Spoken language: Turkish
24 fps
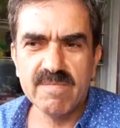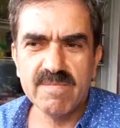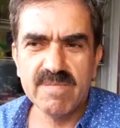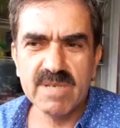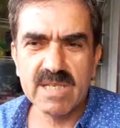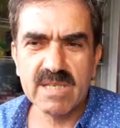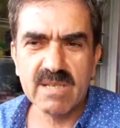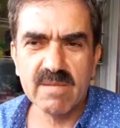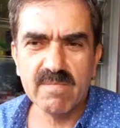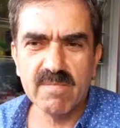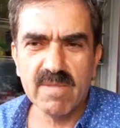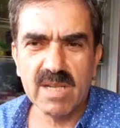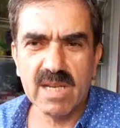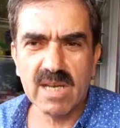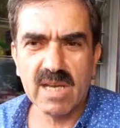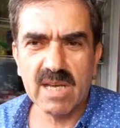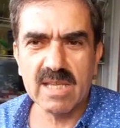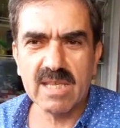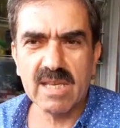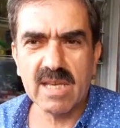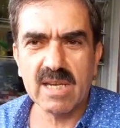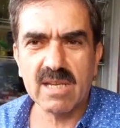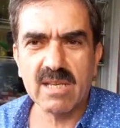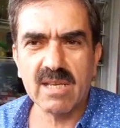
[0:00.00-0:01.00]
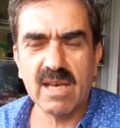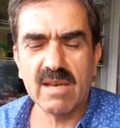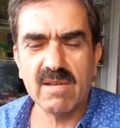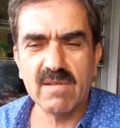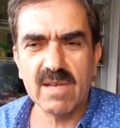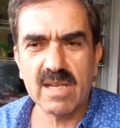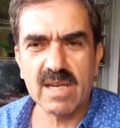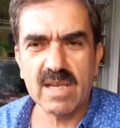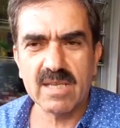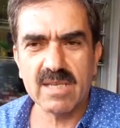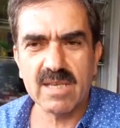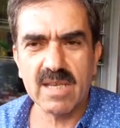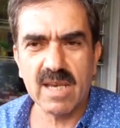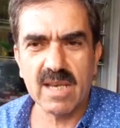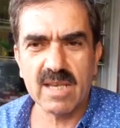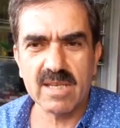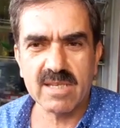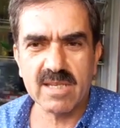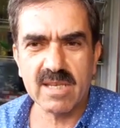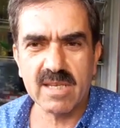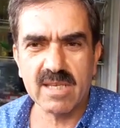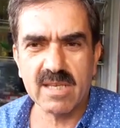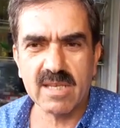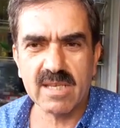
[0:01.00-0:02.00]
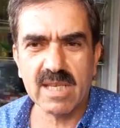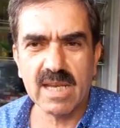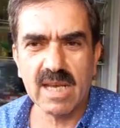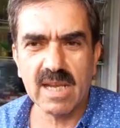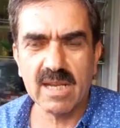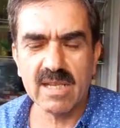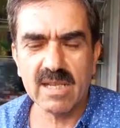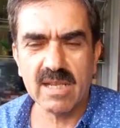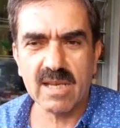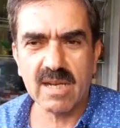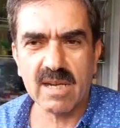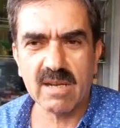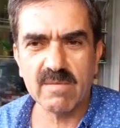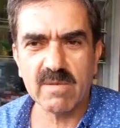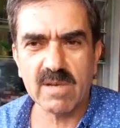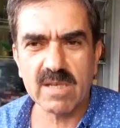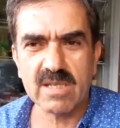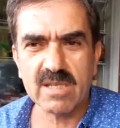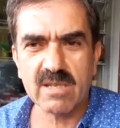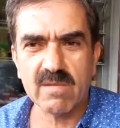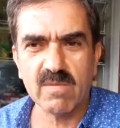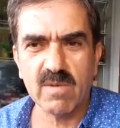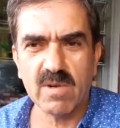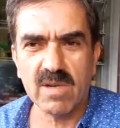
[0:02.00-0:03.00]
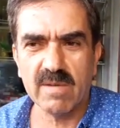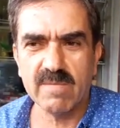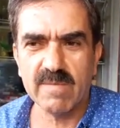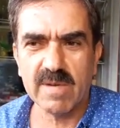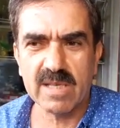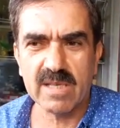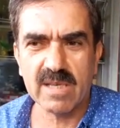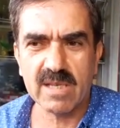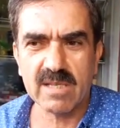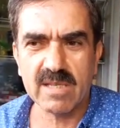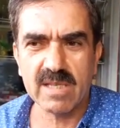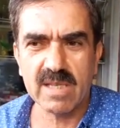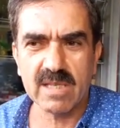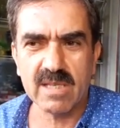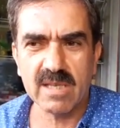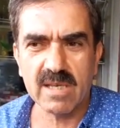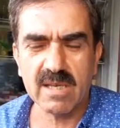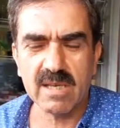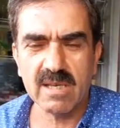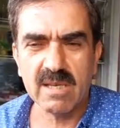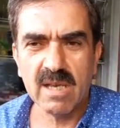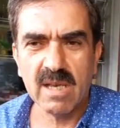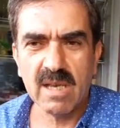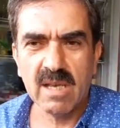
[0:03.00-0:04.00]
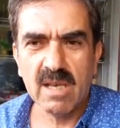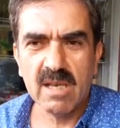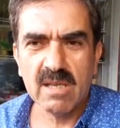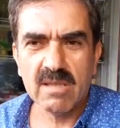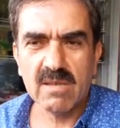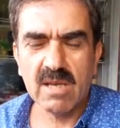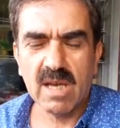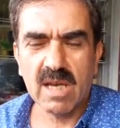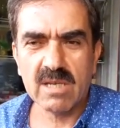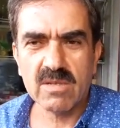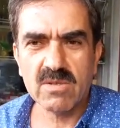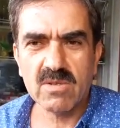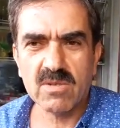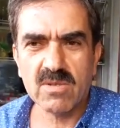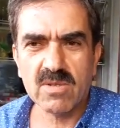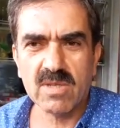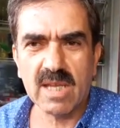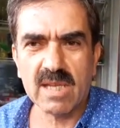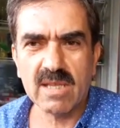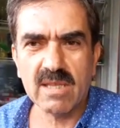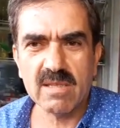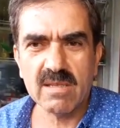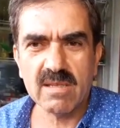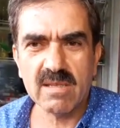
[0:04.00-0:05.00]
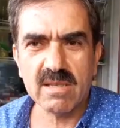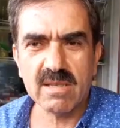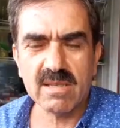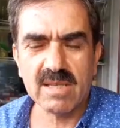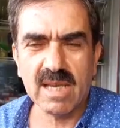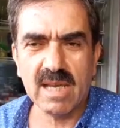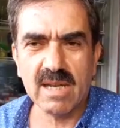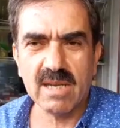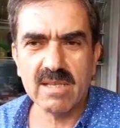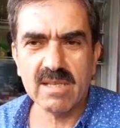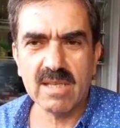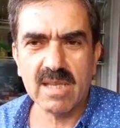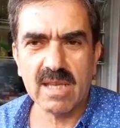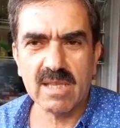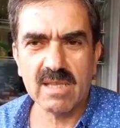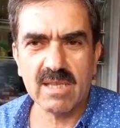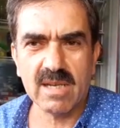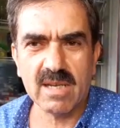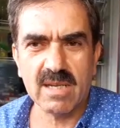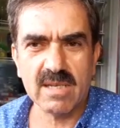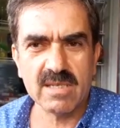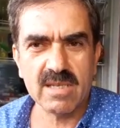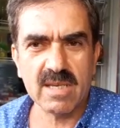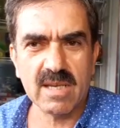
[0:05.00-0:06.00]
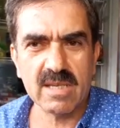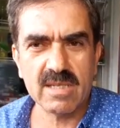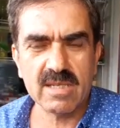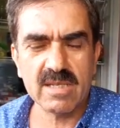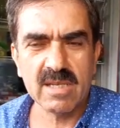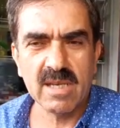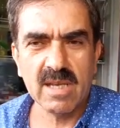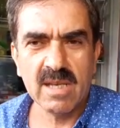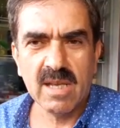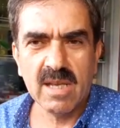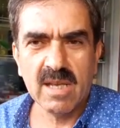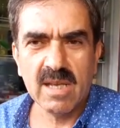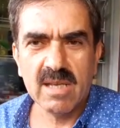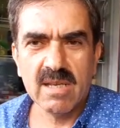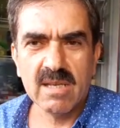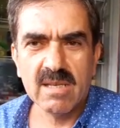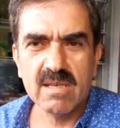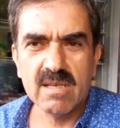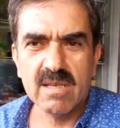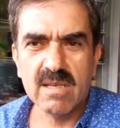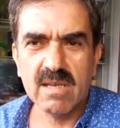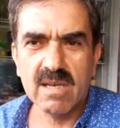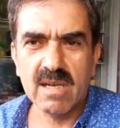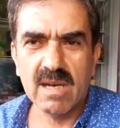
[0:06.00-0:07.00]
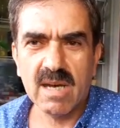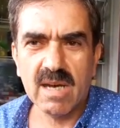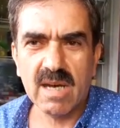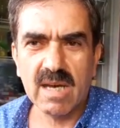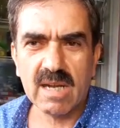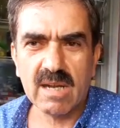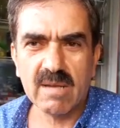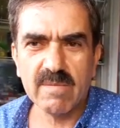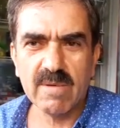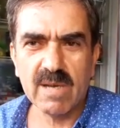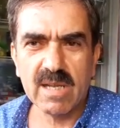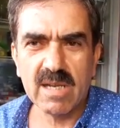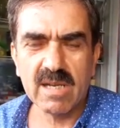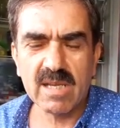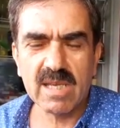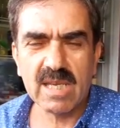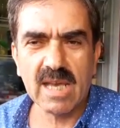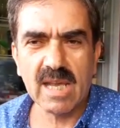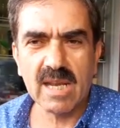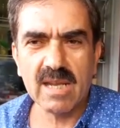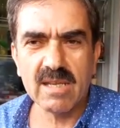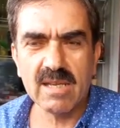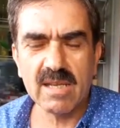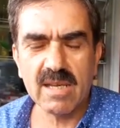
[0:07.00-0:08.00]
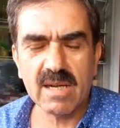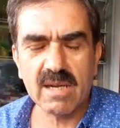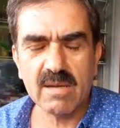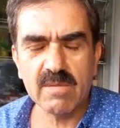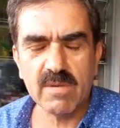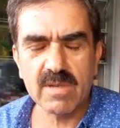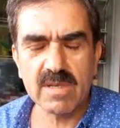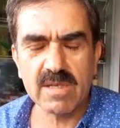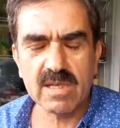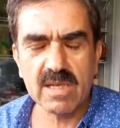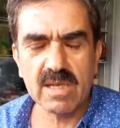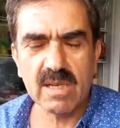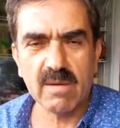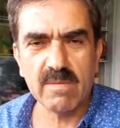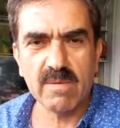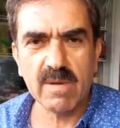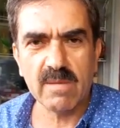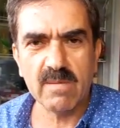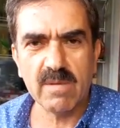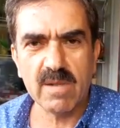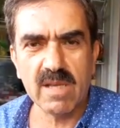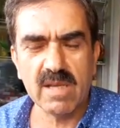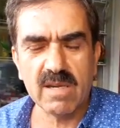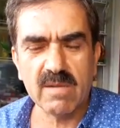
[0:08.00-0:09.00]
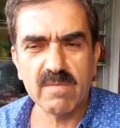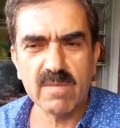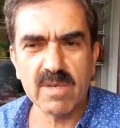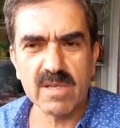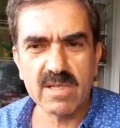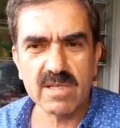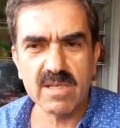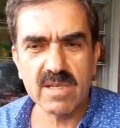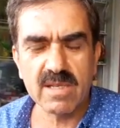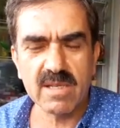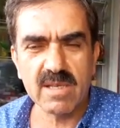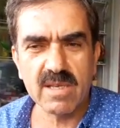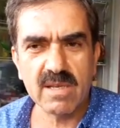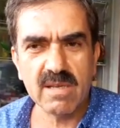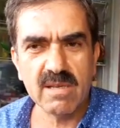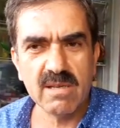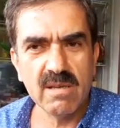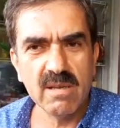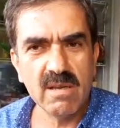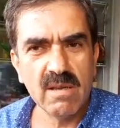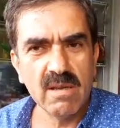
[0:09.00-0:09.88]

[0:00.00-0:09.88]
Bizim biladeri vereceğiz dedi. Gelin arabası bulamadık dedi. Tarsus'tan gelin getireceğiz. E, arabanı gelin arabası yapabilir miyiz dedi.